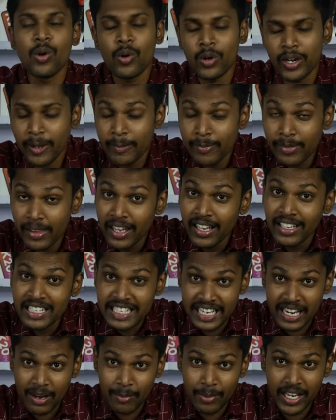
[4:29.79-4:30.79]
ஏதோ ஒன்று
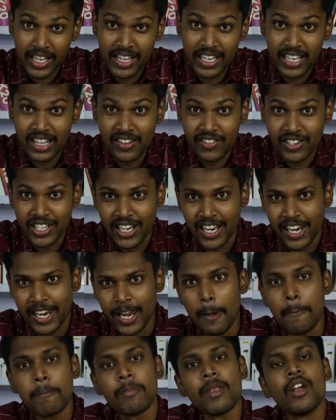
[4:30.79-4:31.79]
சரி நமக்கு எதுக்கு அந்த
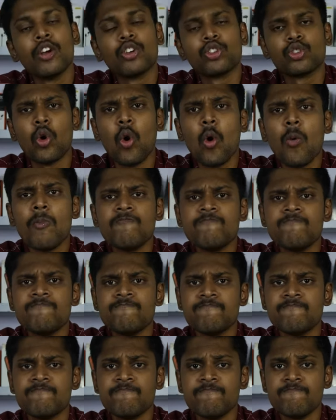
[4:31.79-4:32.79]
விஷயங்கள்லாம் ஸோ
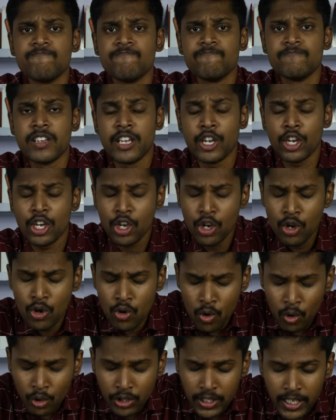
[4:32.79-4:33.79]

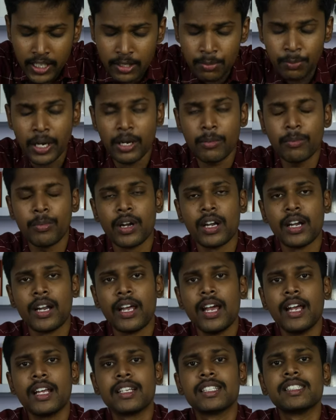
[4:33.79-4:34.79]
ஹியூஜ் எக்ஸ்பெக்ட்
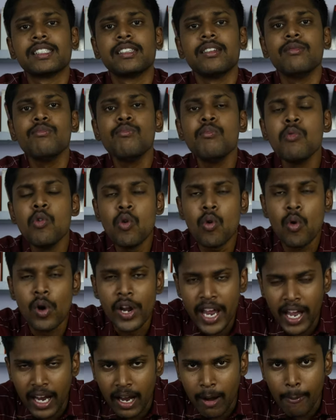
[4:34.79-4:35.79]
பண்ண
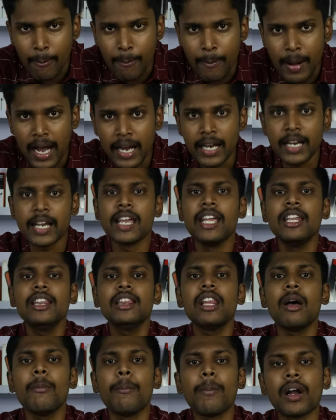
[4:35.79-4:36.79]
சிம்புவோடைய கம்பேக்
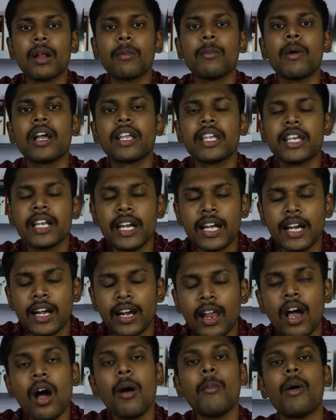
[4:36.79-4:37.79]
இந்த படமாக
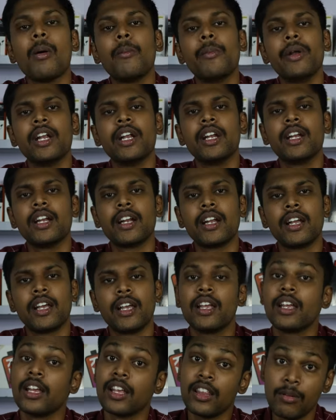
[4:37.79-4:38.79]
இருக்கலாம் அப்படின்னு
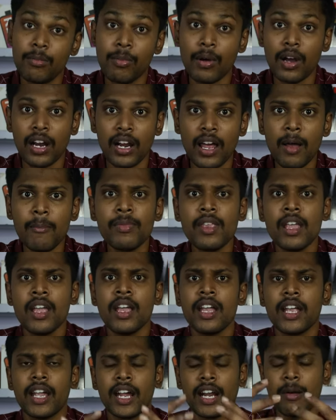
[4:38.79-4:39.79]
எதிர்பார்க்கலாம்
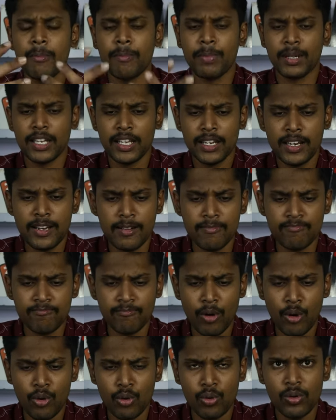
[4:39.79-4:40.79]
ஏன்னா பார்த்தீங்கன்னா
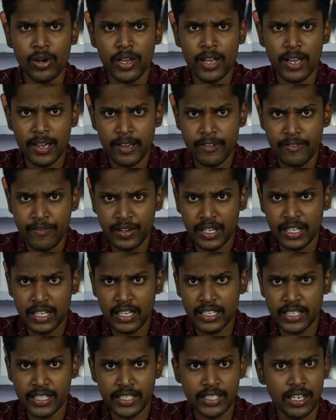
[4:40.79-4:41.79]
அவருடைய
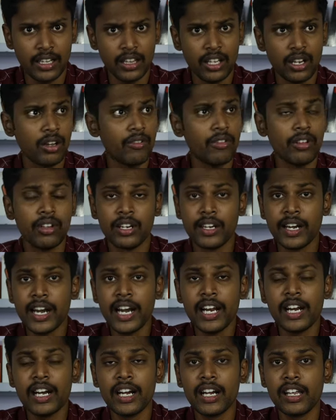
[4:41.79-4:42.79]
ஃபிட்னஸ் அந்த
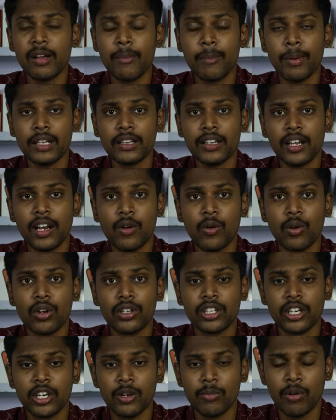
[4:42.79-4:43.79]
ட்ரெய்லரை நீங்கள் பார்த்தாலே
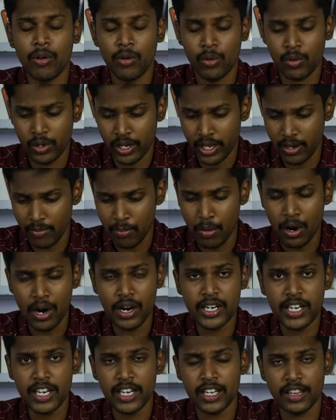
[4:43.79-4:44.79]
உங்களுக்கு தெரியும் அவருடைய
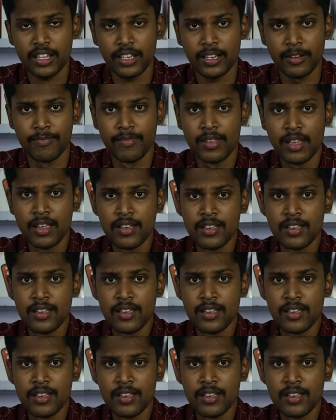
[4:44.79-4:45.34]
பாடி அந்த